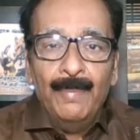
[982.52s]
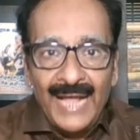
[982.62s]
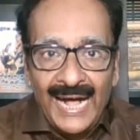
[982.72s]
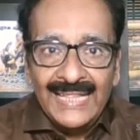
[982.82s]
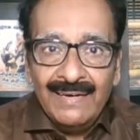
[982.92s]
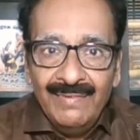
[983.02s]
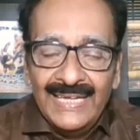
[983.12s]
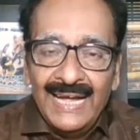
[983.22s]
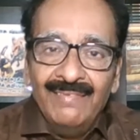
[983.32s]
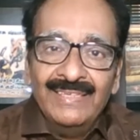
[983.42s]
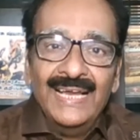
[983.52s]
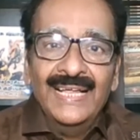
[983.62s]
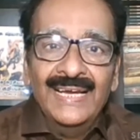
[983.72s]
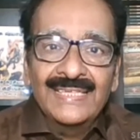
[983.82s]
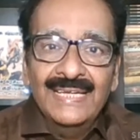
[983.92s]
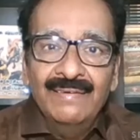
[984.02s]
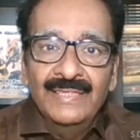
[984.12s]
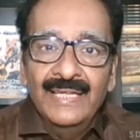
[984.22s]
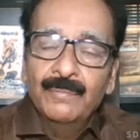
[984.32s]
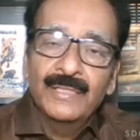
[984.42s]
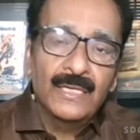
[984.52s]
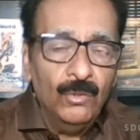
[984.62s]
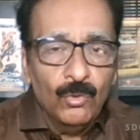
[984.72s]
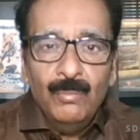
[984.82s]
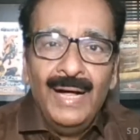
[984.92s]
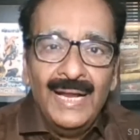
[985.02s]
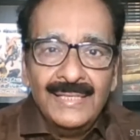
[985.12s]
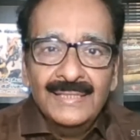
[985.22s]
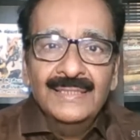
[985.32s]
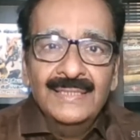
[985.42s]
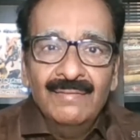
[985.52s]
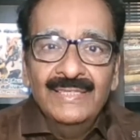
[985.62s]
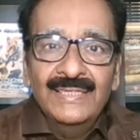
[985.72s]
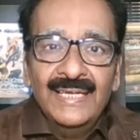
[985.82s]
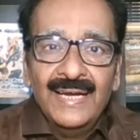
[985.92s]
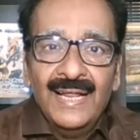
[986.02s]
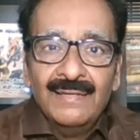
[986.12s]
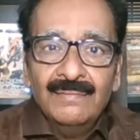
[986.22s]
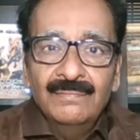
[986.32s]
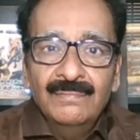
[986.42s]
அப்படி ஆதரவளிக்காவிட்டால் என்ன செய்வது என்பதற்கு ஒரு மாற்று திட்டம் வைத்திருக்கிறார்